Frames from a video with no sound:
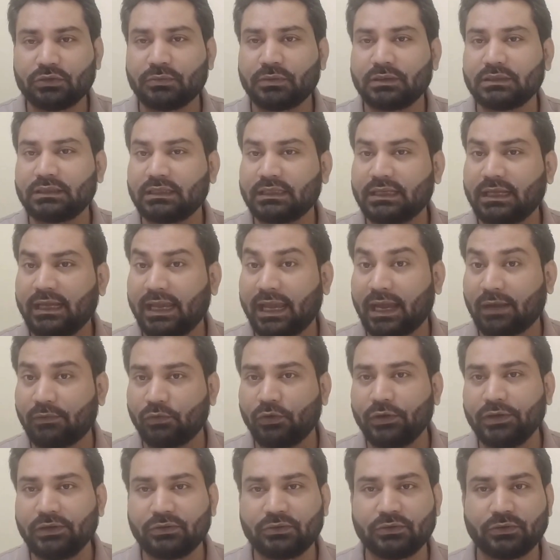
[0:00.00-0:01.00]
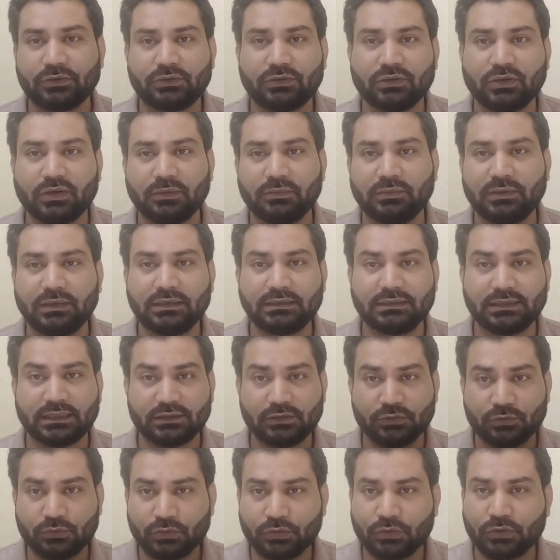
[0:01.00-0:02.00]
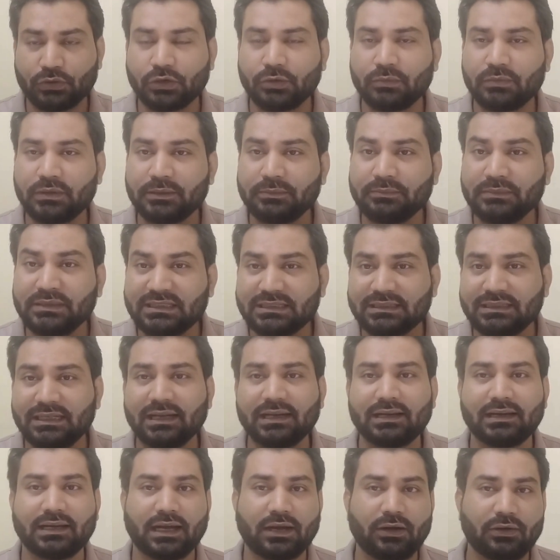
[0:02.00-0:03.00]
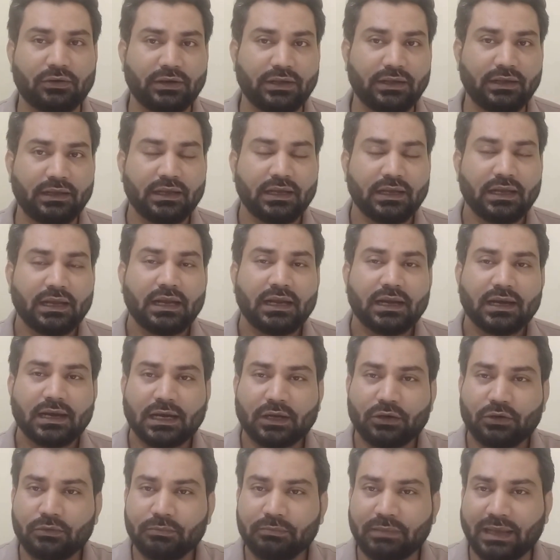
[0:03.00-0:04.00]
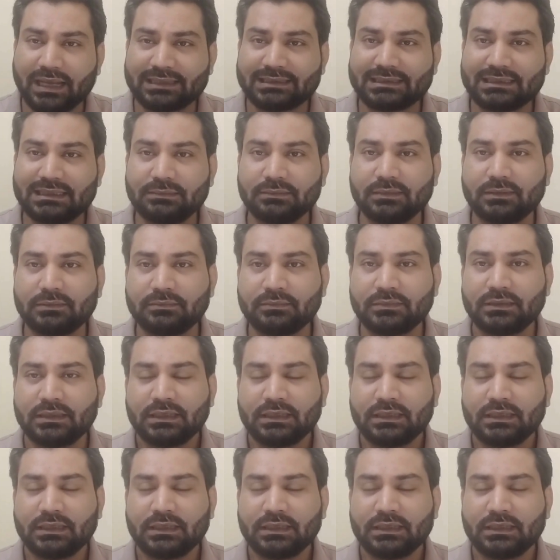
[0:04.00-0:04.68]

তোমাদেরকে অ্যাভয়েড করতে হবে যাতে কোনো রকমের মিস্টেক না হয় কারণ ম্যাক্সিমাম